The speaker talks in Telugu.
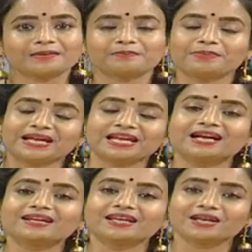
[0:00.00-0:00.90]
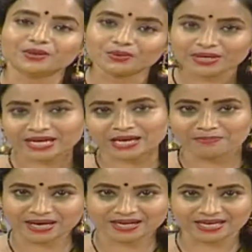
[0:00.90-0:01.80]
పెండ్లంటే నూరేండ్ల
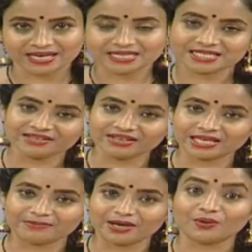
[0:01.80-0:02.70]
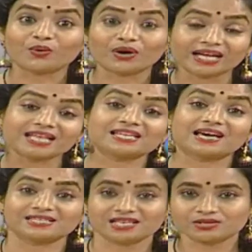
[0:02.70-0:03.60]
పంట జీవితంలో
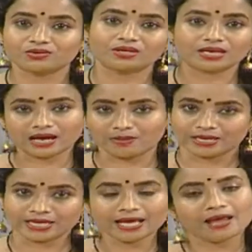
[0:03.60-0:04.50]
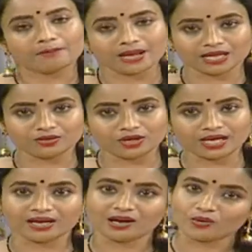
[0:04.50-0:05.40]
ఒక్కటేసారి చేసుకుంటారు కాబట్టి
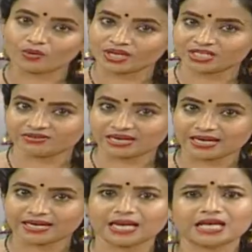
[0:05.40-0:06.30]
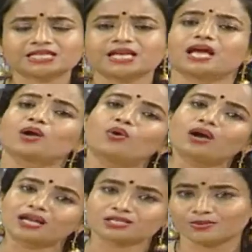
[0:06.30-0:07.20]
పేదోళ్ళైనా కోటీశ్వర్లైనా లచ్చ ఎక్కువ
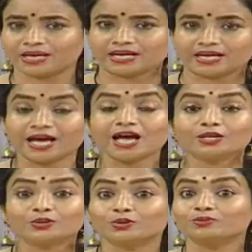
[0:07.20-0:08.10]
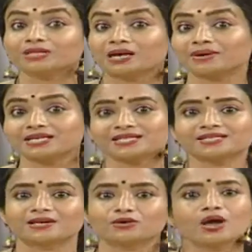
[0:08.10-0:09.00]
ఖర్చు పెట్టైనా ధూమ్ధామ్గా
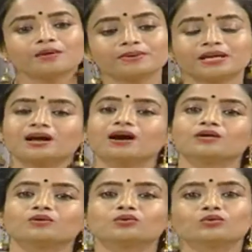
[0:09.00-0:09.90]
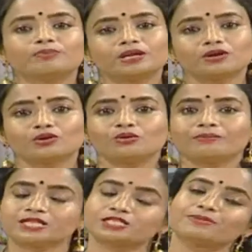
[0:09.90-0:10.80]
చేస్తారు పిలగానోళ్ళు పిల్లోళ్ళు
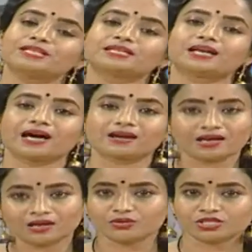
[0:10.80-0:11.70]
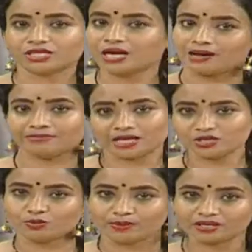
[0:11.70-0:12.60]
మంచి మంచి కార్లలో వచ్చి
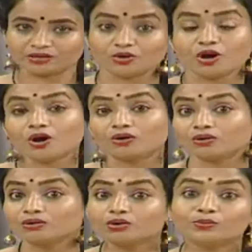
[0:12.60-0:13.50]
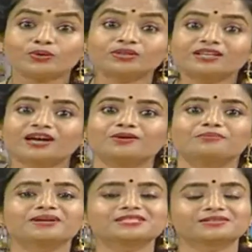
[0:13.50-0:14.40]
కామ్దాన్ చూపెడతారు రెండు మూడు దినాలు
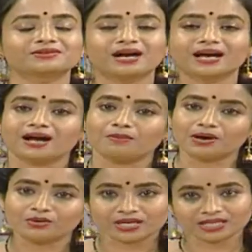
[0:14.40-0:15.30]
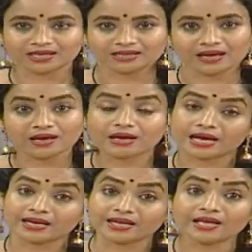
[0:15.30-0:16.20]
మస్తు హంగామా ఉంటుంది కదా
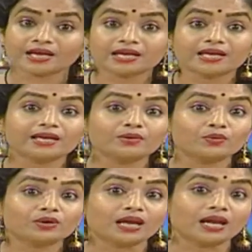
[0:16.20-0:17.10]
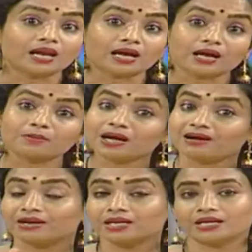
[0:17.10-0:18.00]
కానీ గీ ఊర్లో లగ్గం
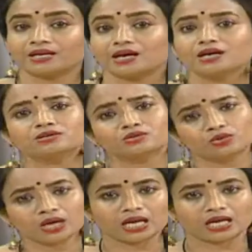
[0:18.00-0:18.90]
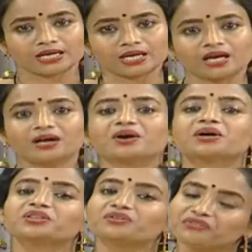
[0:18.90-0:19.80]
కావాలన్నా చూడాలన్నా
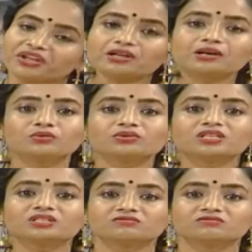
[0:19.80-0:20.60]
కథ వేరే ఉంటుంది